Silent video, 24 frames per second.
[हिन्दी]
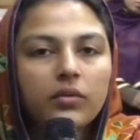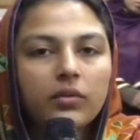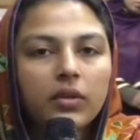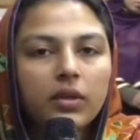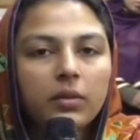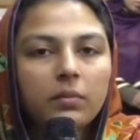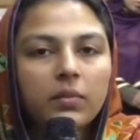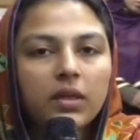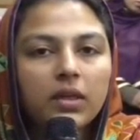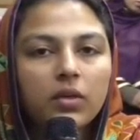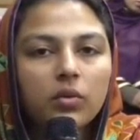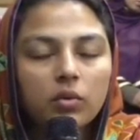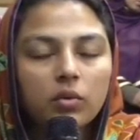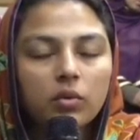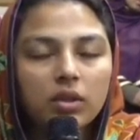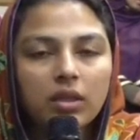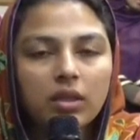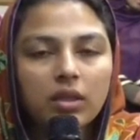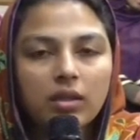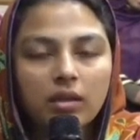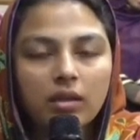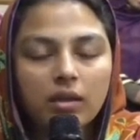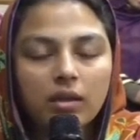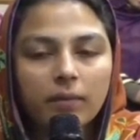ट्रीटमेंट
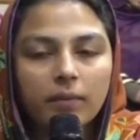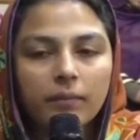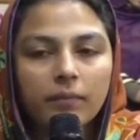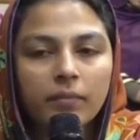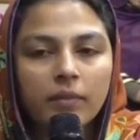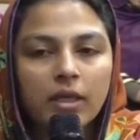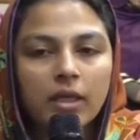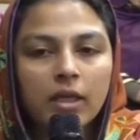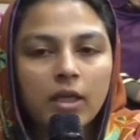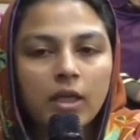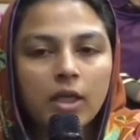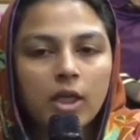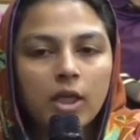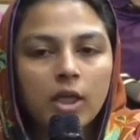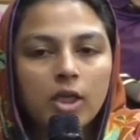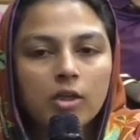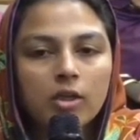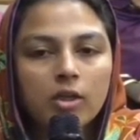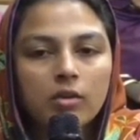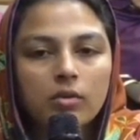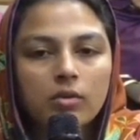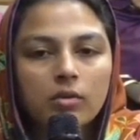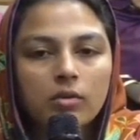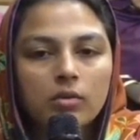होती नहीं है
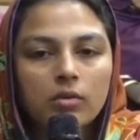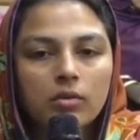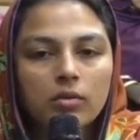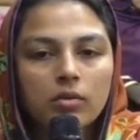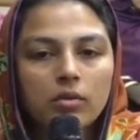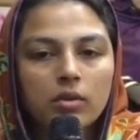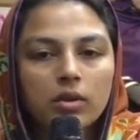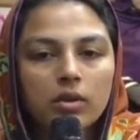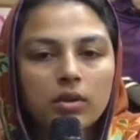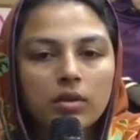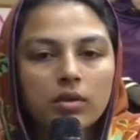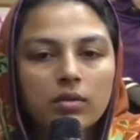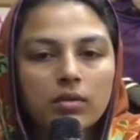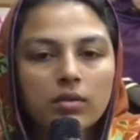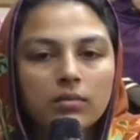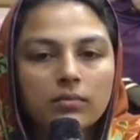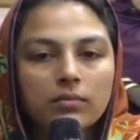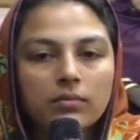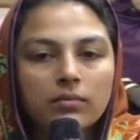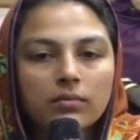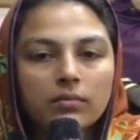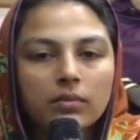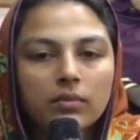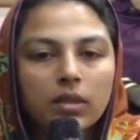तो
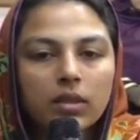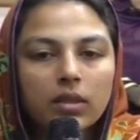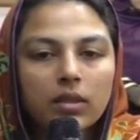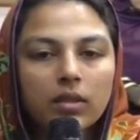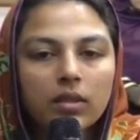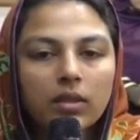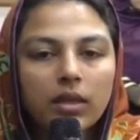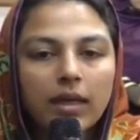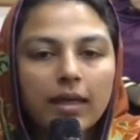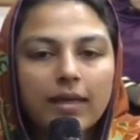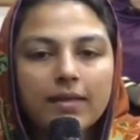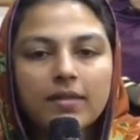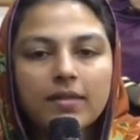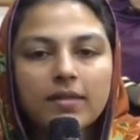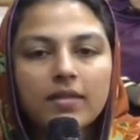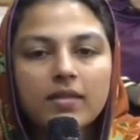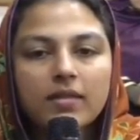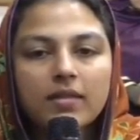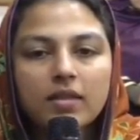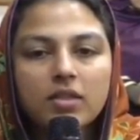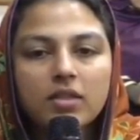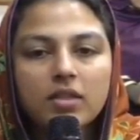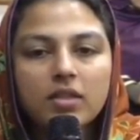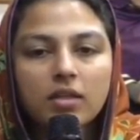ऐसे ही
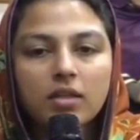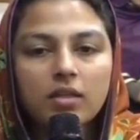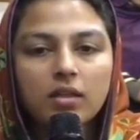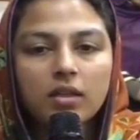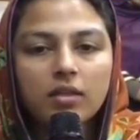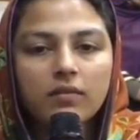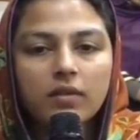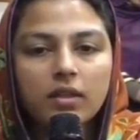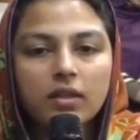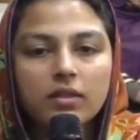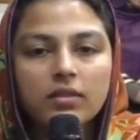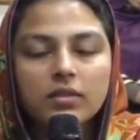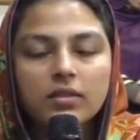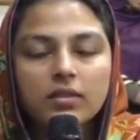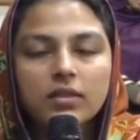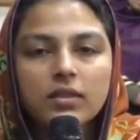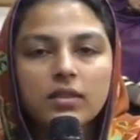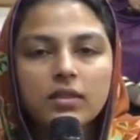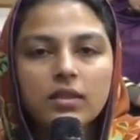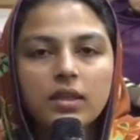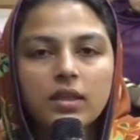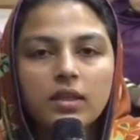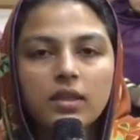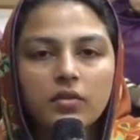सर्च करते हुए सर
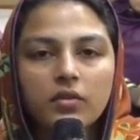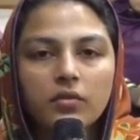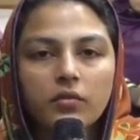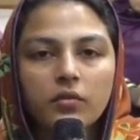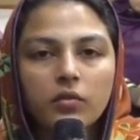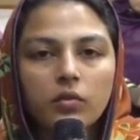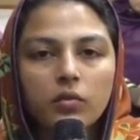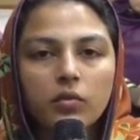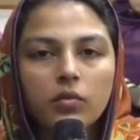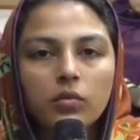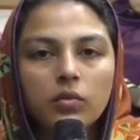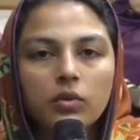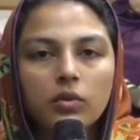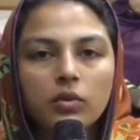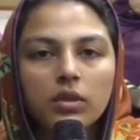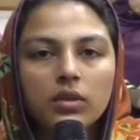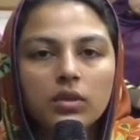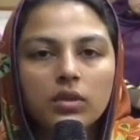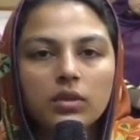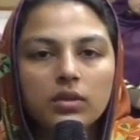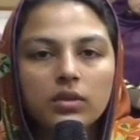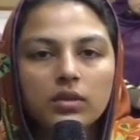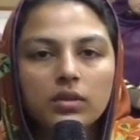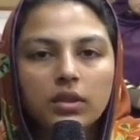का इंटरव्यू
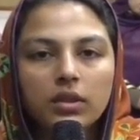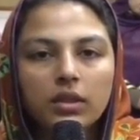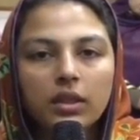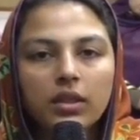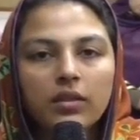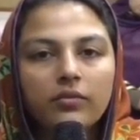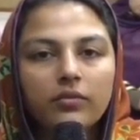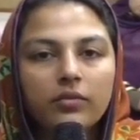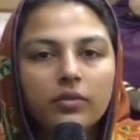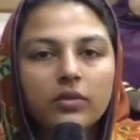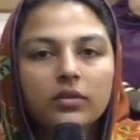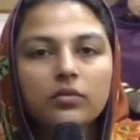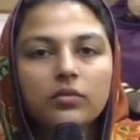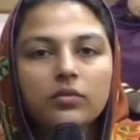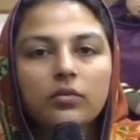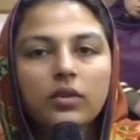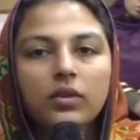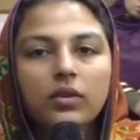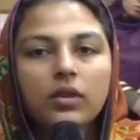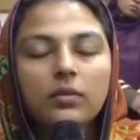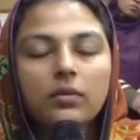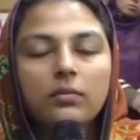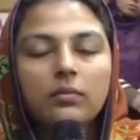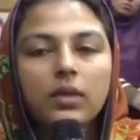चला फॉर सूर
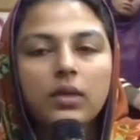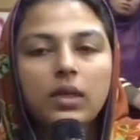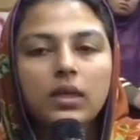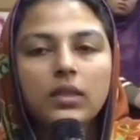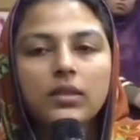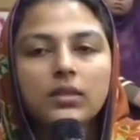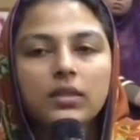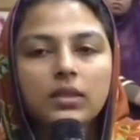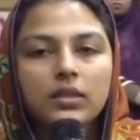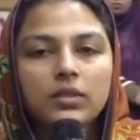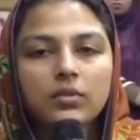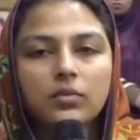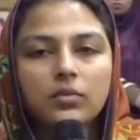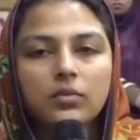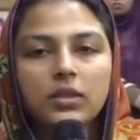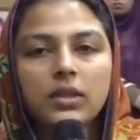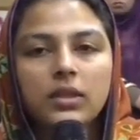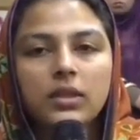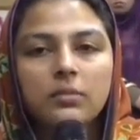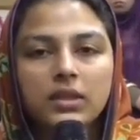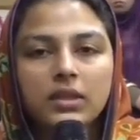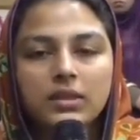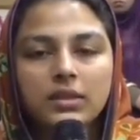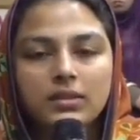रहमान के सूर
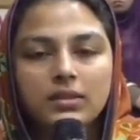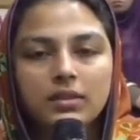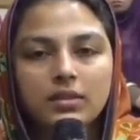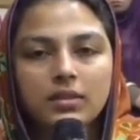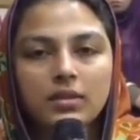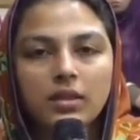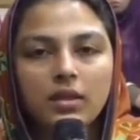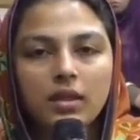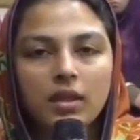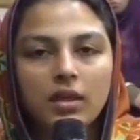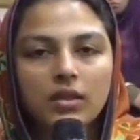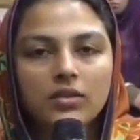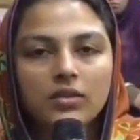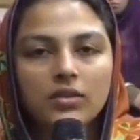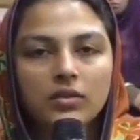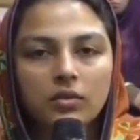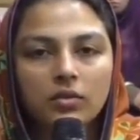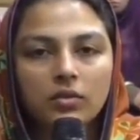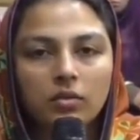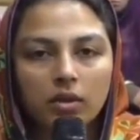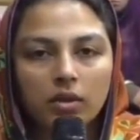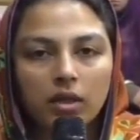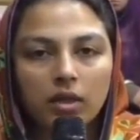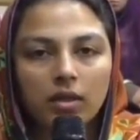रहमान से इलाज
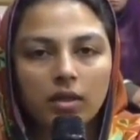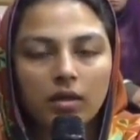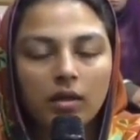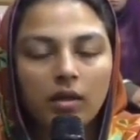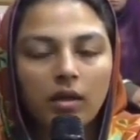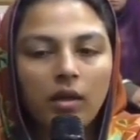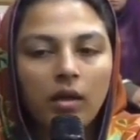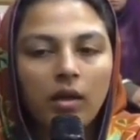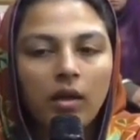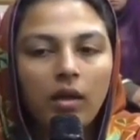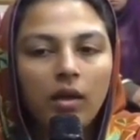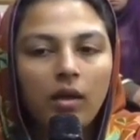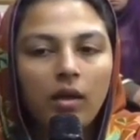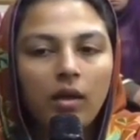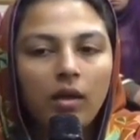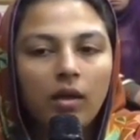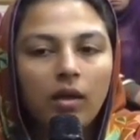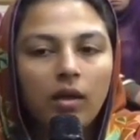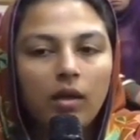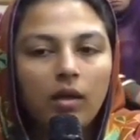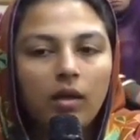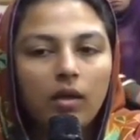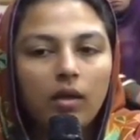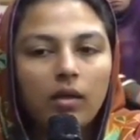होता है
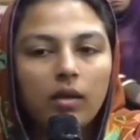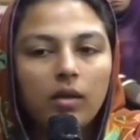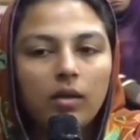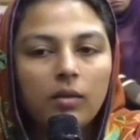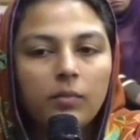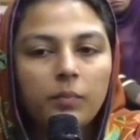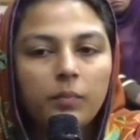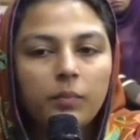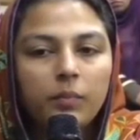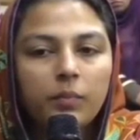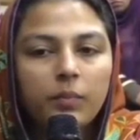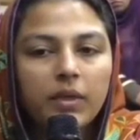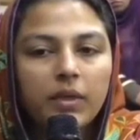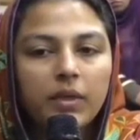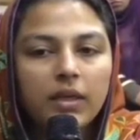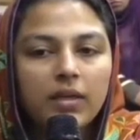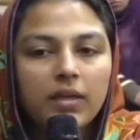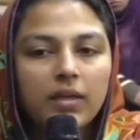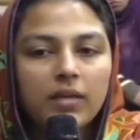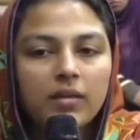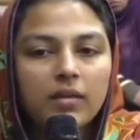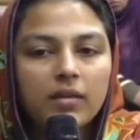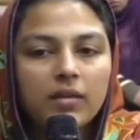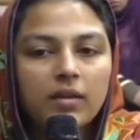
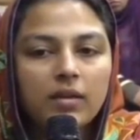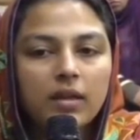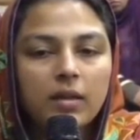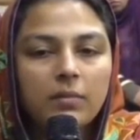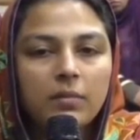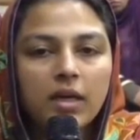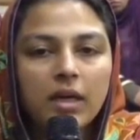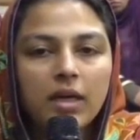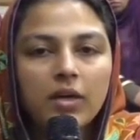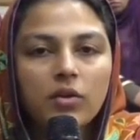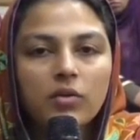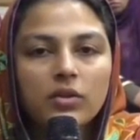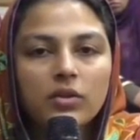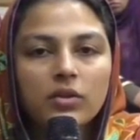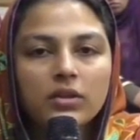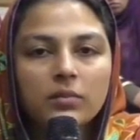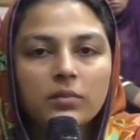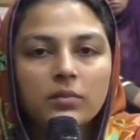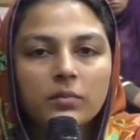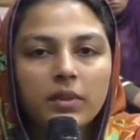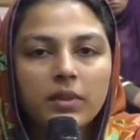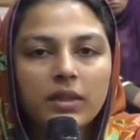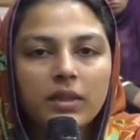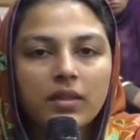फिर हम आए और
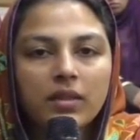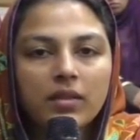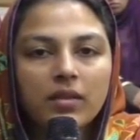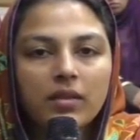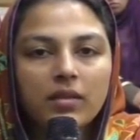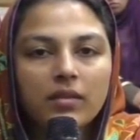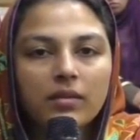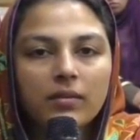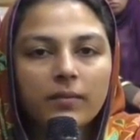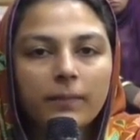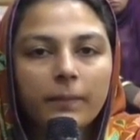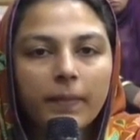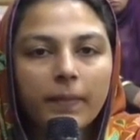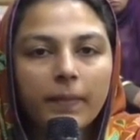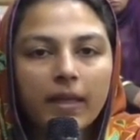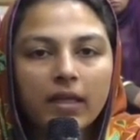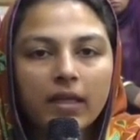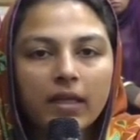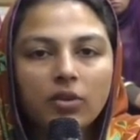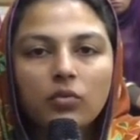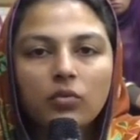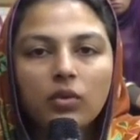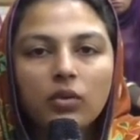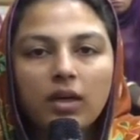सिंपली
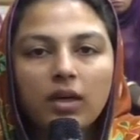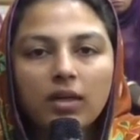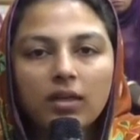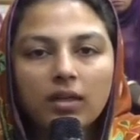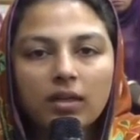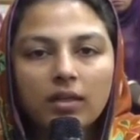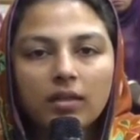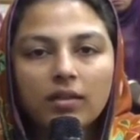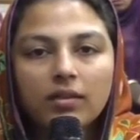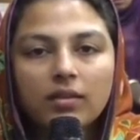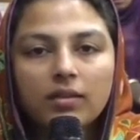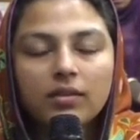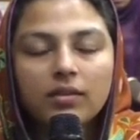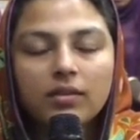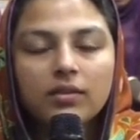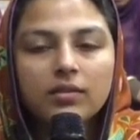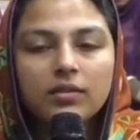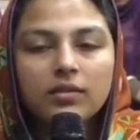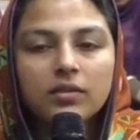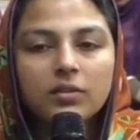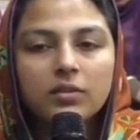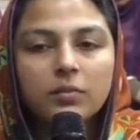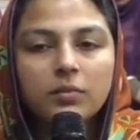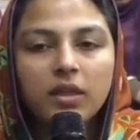एक दुआ की
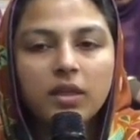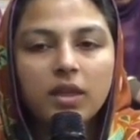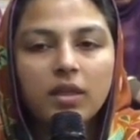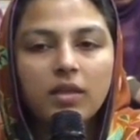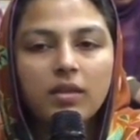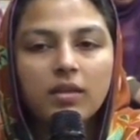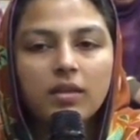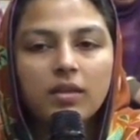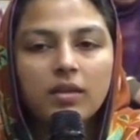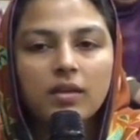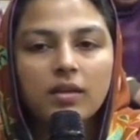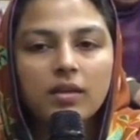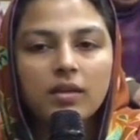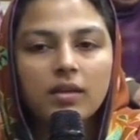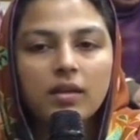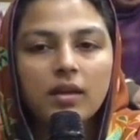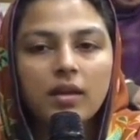जिसमें यही था कि